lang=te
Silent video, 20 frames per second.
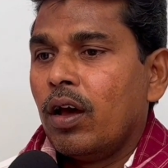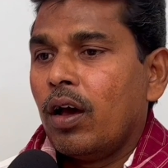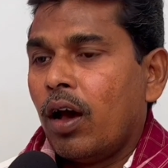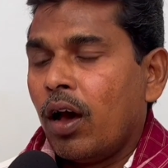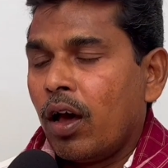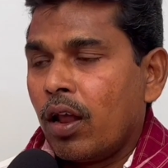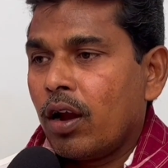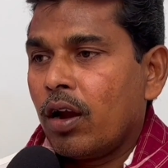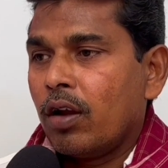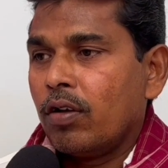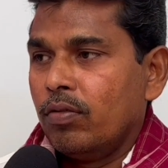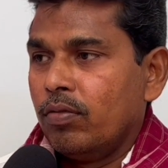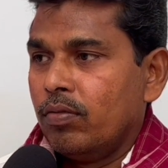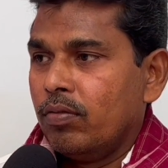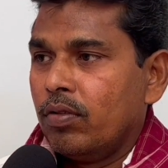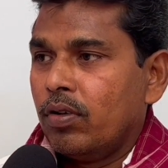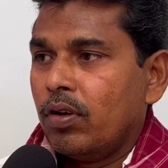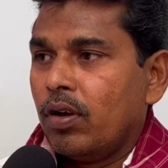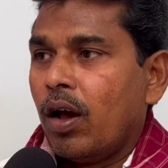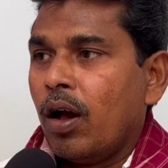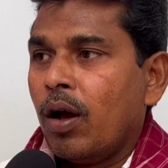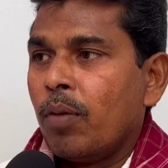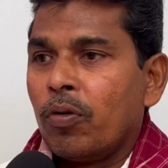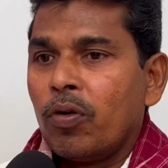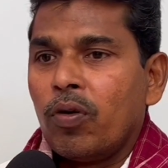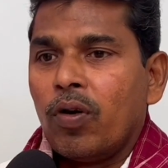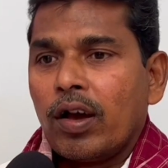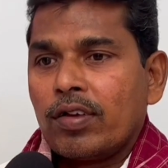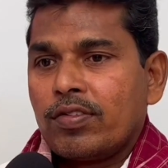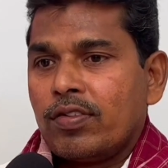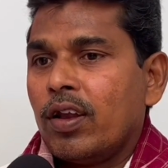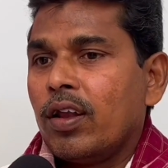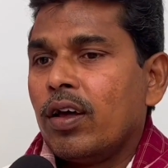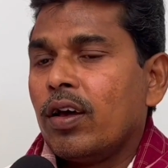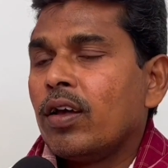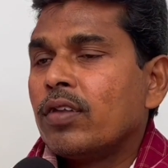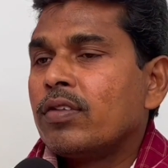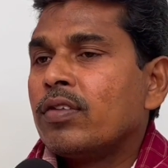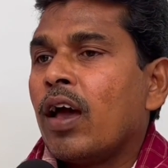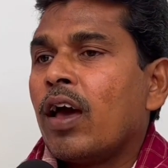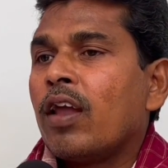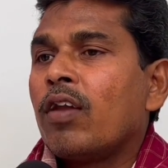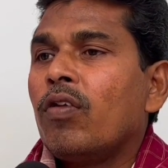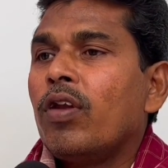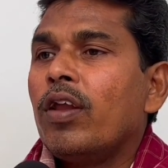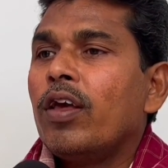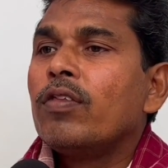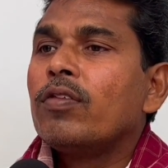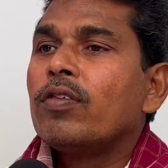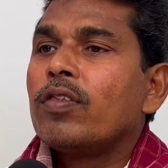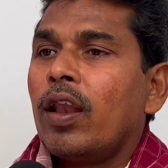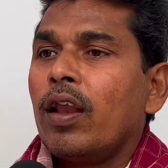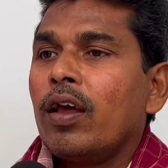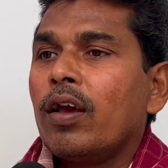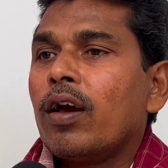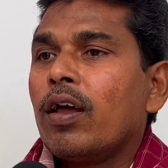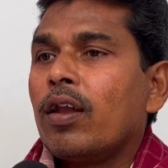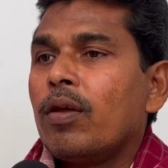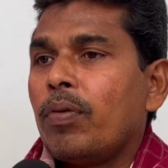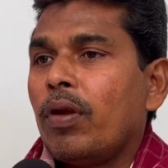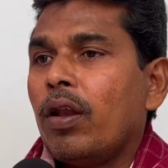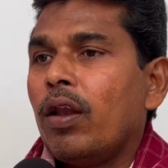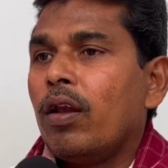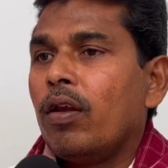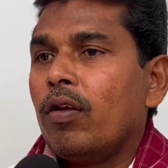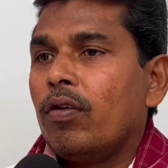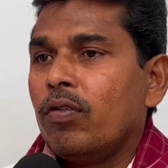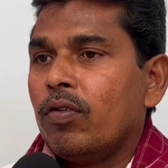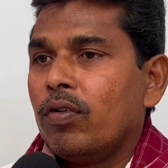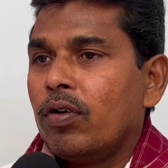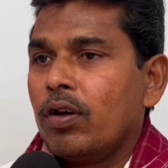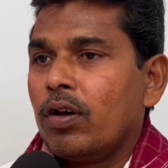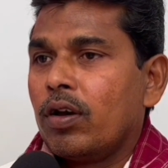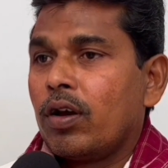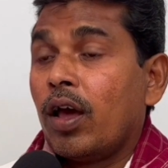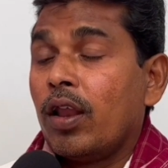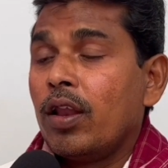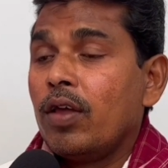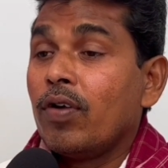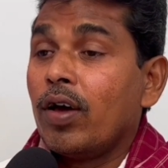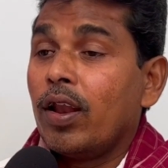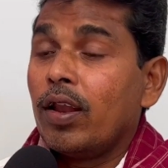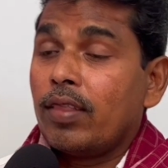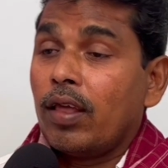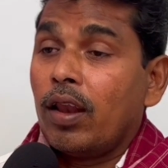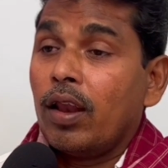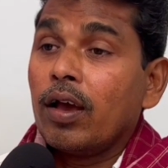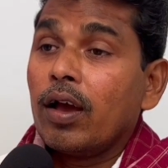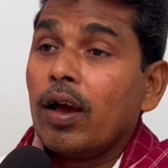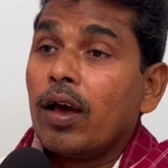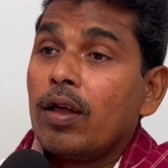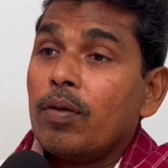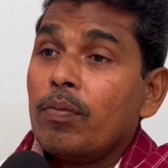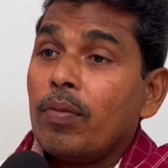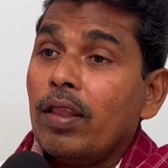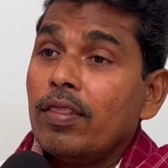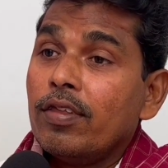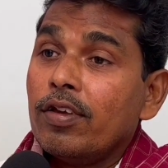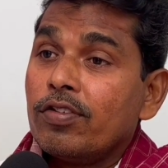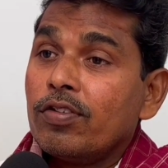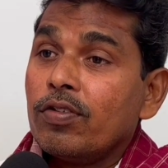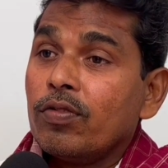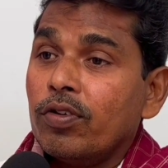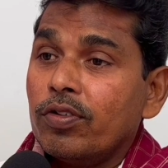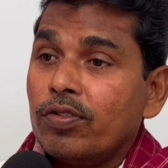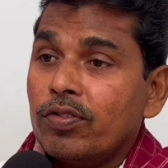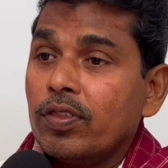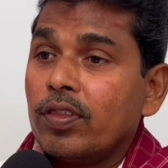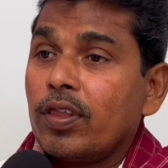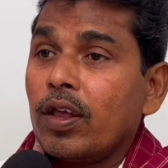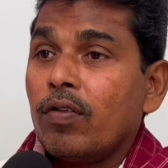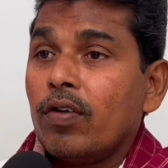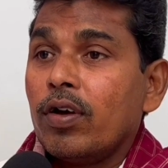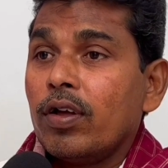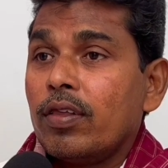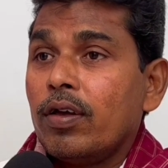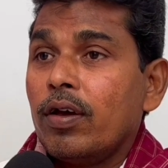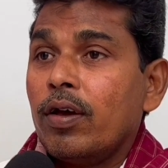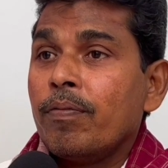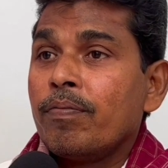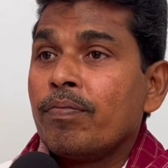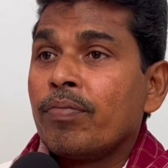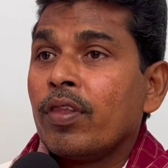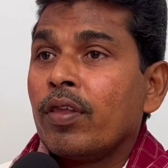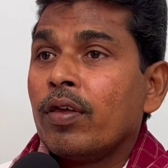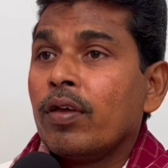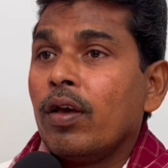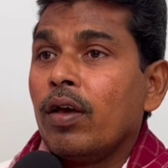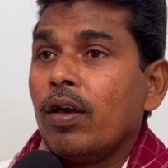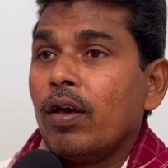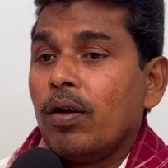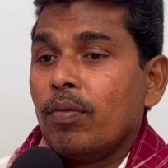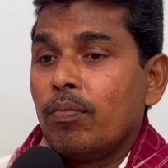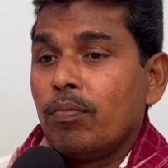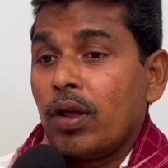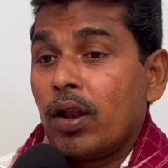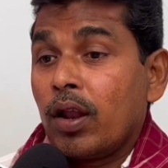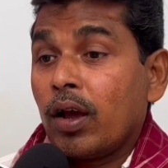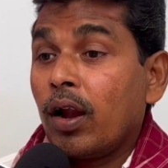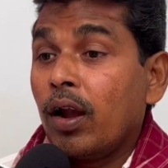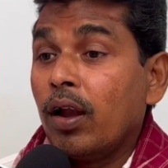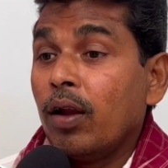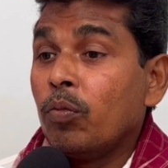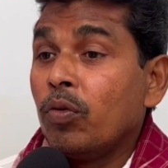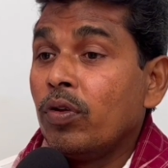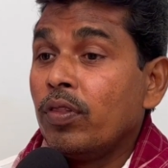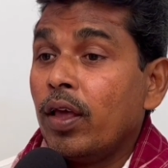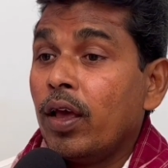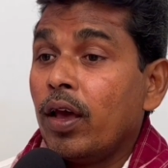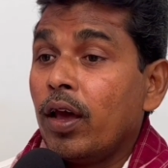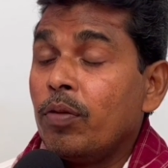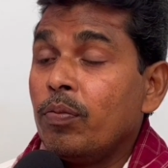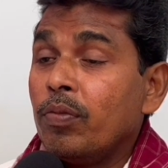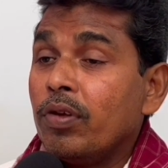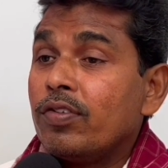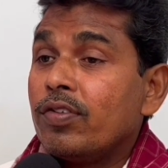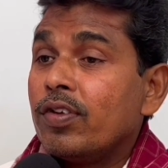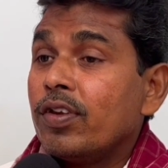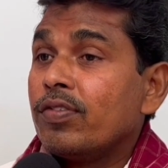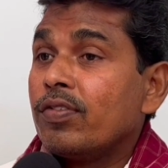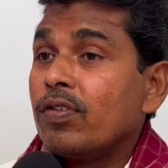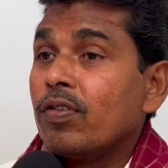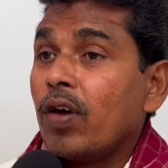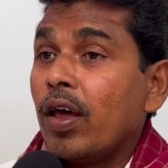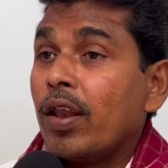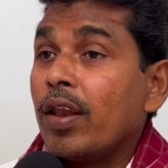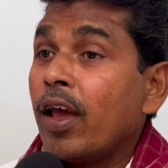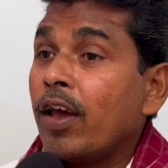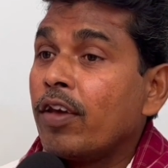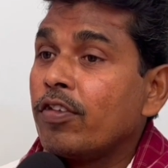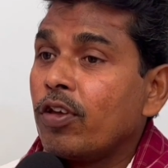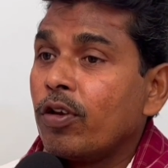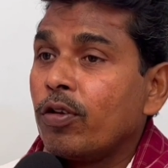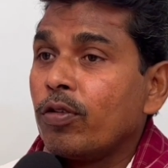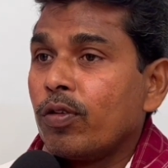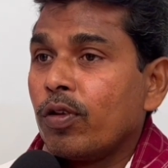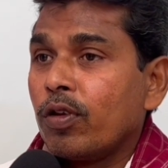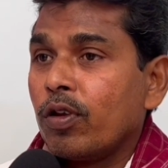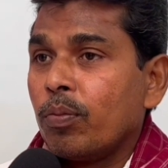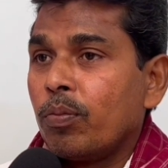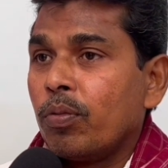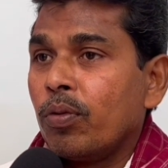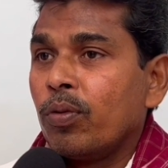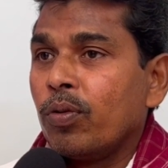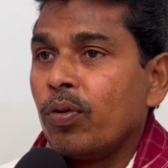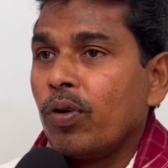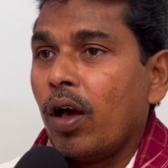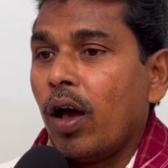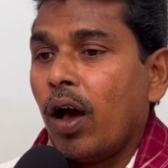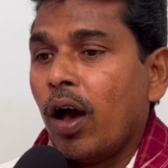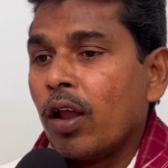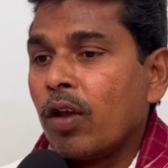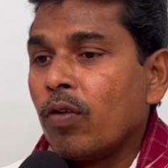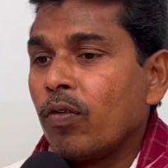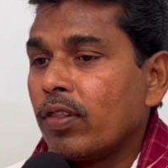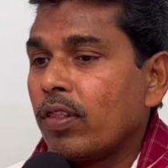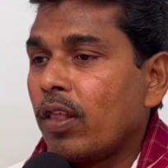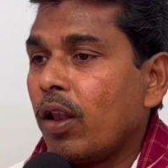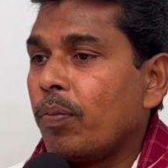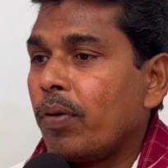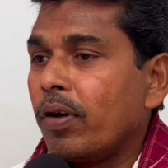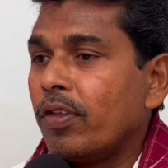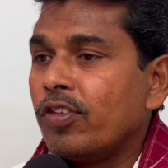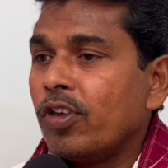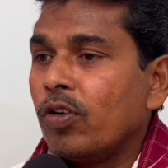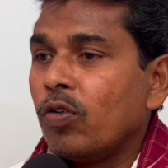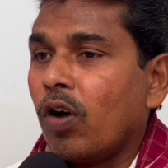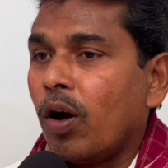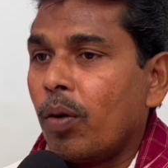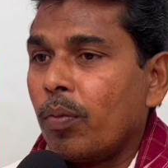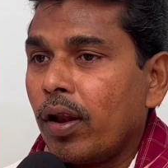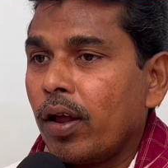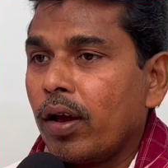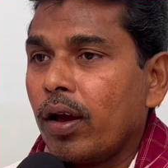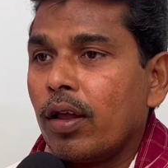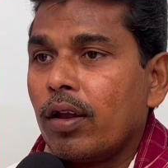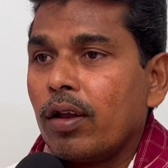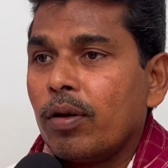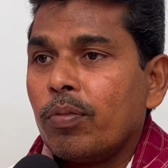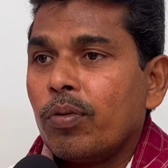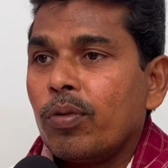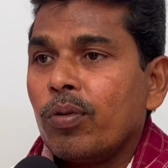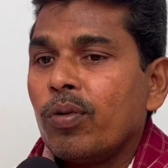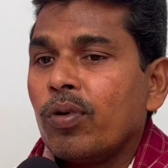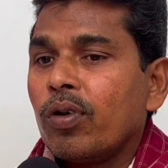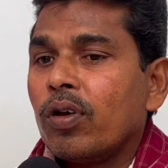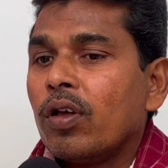ఆనాడు అప్పుడు అక్షర జ్ఞానం లేదు తెలంగాణ పల్లెల్లో కానీ వాళ్ళ తెలంగాణ మలదేశం వచ్చిన తర్వాత మన కళ్ళ ముందే అడ్మినిస్ట్రేషన్ అన్యాయం జరుగుతున్నప్పుడు ఆరు వందల పదిజీవు అమలు కానప్పుడు